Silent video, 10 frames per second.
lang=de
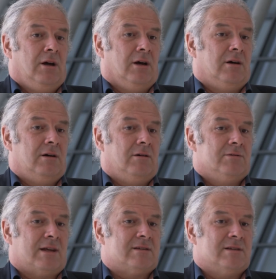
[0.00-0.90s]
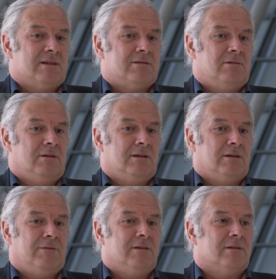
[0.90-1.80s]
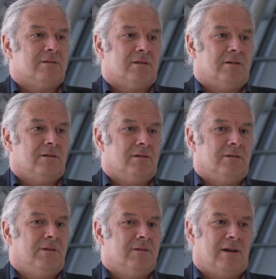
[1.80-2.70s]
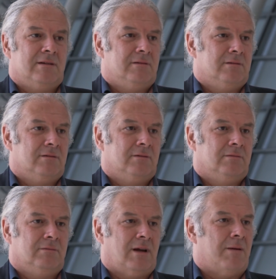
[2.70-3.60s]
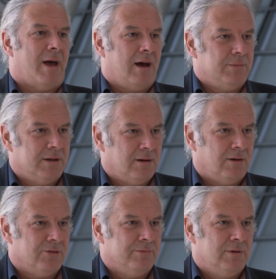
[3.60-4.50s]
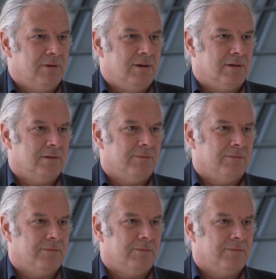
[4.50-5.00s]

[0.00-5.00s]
Äh, und das ist natürlich, ich finde es, äh, eine erbärmliche Außenpolitik.